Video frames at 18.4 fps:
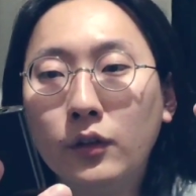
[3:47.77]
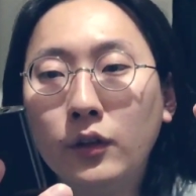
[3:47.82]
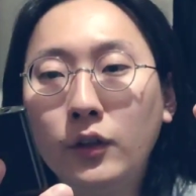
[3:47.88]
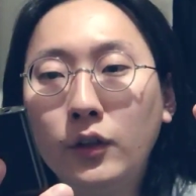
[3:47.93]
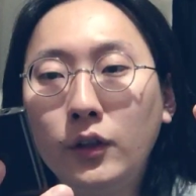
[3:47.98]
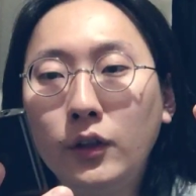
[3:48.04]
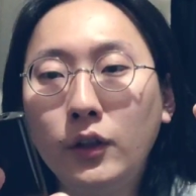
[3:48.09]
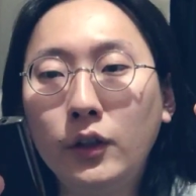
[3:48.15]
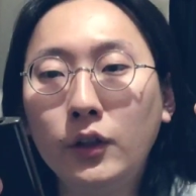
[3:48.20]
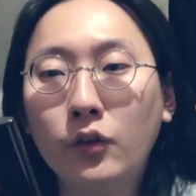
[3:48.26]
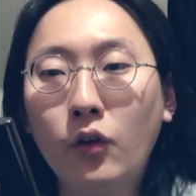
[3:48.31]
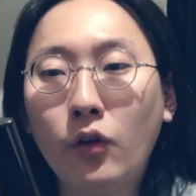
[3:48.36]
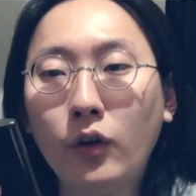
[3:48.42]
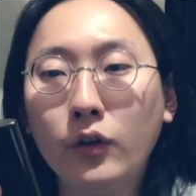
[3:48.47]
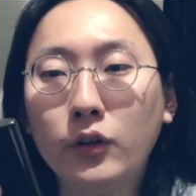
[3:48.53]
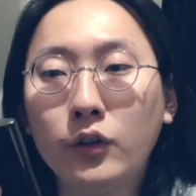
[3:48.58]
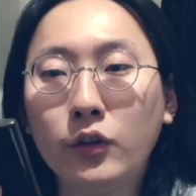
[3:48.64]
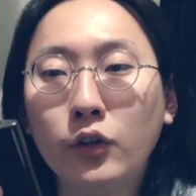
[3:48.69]
이거
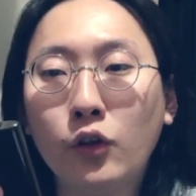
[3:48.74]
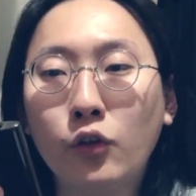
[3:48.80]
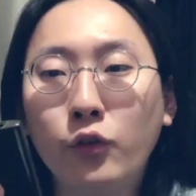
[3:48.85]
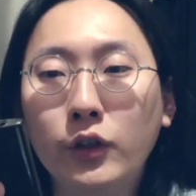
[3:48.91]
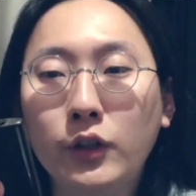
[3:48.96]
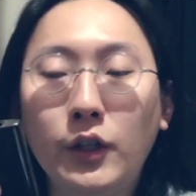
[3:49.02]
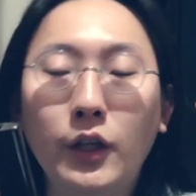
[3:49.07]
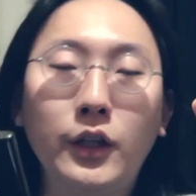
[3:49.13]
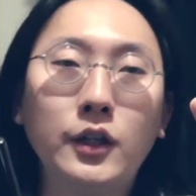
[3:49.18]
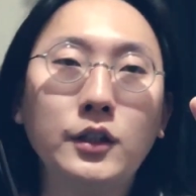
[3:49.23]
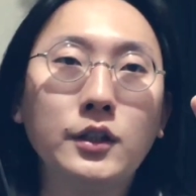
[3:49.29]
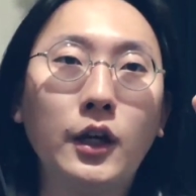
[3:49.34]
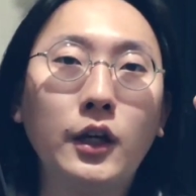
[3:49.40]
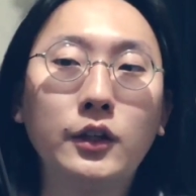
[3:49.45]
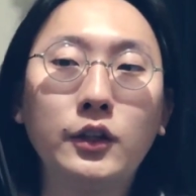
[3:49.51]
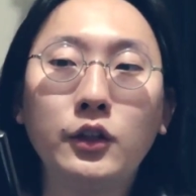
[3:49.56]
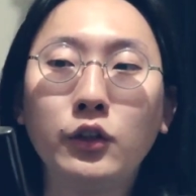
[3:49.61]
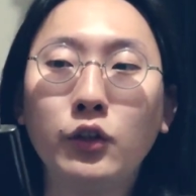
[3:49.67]
같은 경우, 이 대상자
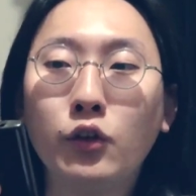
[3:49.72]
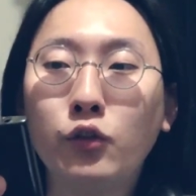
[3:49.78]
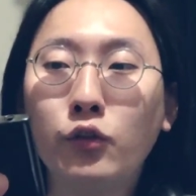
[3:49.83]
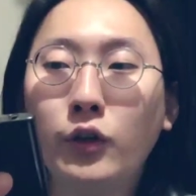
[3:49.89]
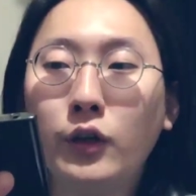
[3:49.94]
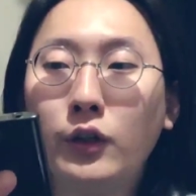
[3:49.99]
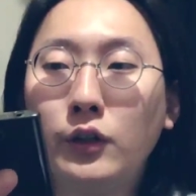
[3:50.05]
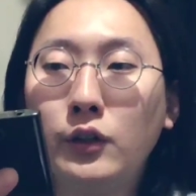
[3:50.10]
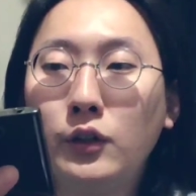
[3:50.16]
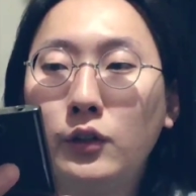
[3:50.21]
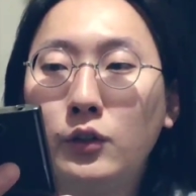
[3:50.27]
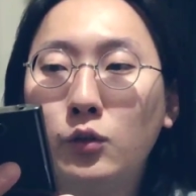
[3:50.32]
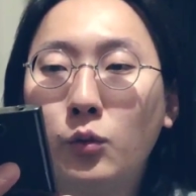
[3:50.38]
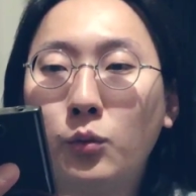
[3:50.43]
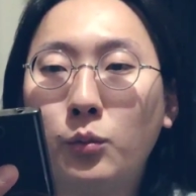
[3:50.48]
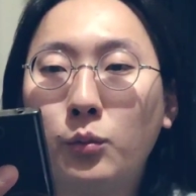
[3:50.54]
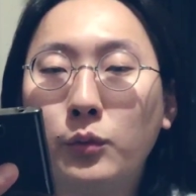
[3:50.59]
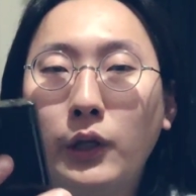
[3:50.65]
같은 경우에는
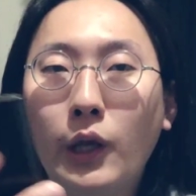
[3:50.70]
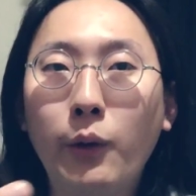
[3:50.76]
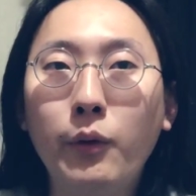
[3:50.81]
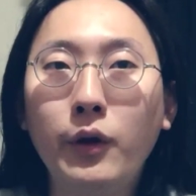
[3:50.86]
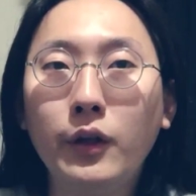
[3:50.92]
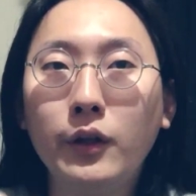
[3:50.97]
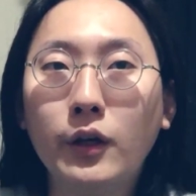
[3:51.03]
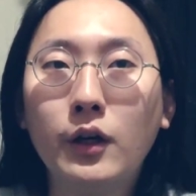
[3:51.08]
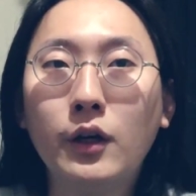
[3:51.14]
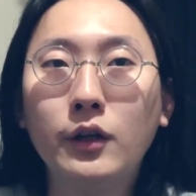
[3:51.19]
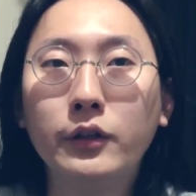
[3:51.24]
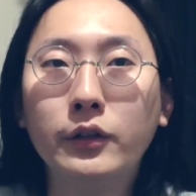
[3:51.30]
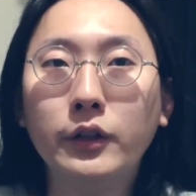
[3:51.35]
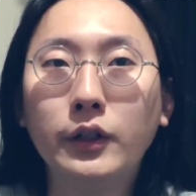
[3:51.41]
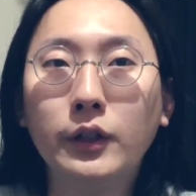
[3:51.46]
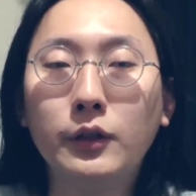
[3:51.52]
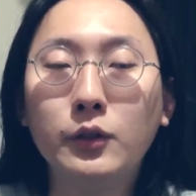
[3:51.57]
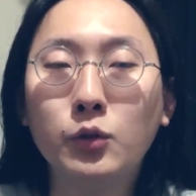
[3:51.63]
좀 예외
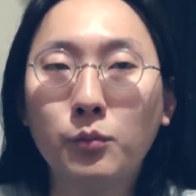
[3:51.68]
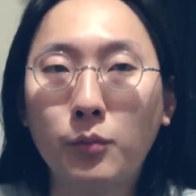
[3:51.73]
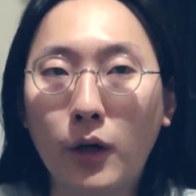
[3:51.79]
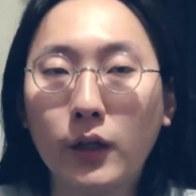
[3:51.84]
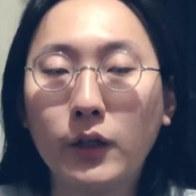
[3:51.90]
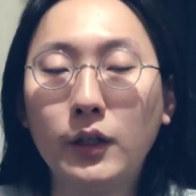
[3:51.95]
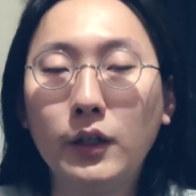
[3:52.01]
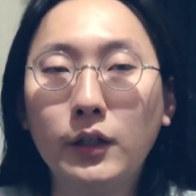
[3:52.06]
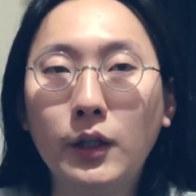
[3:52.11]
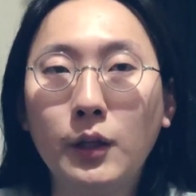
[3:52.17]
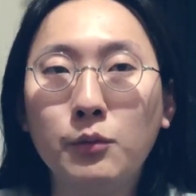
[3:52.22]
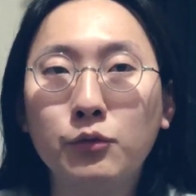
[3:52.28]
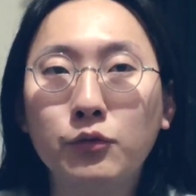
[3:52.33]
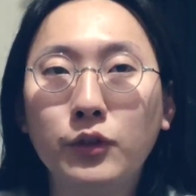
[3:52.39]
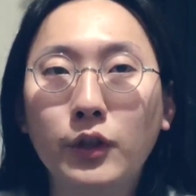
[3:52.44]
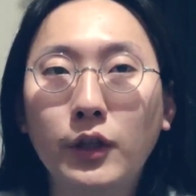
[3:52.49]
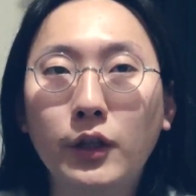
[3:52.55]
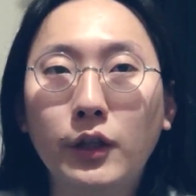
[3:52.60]
사항들이 좀 많기
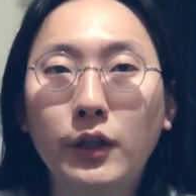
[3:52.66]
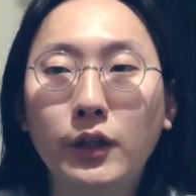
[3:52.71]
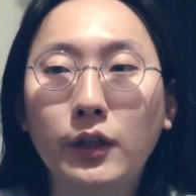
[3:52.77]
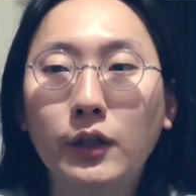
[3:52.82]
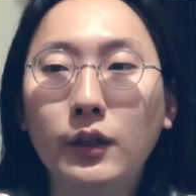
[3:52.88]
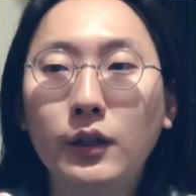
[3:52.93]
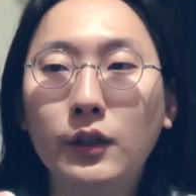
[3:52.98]
때문에